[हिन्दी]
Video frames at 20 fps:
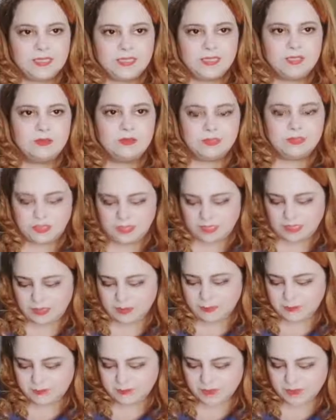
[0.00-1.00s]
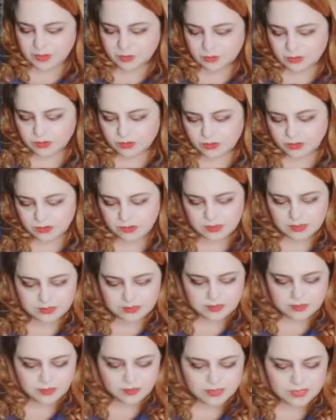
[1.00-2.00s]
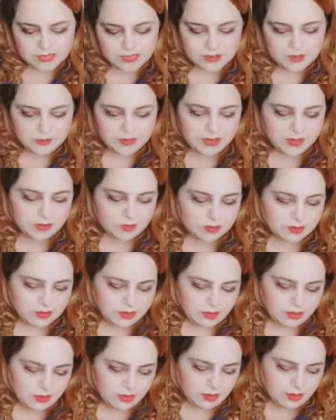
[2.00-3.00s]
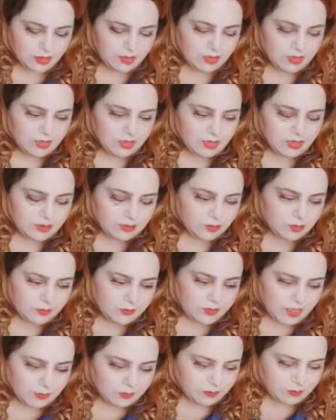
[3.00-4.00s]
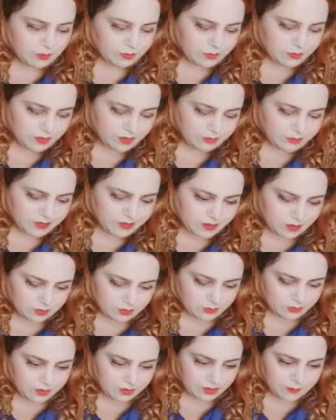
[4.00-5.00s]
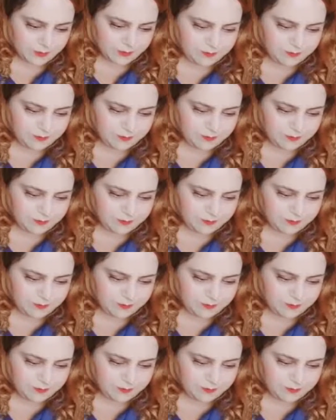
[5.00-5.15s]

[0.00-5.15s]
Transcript: एजिंग होती है बहुत अच्छा होता है स्क्रबिंग होती है तो मैं आपको बता दूं कि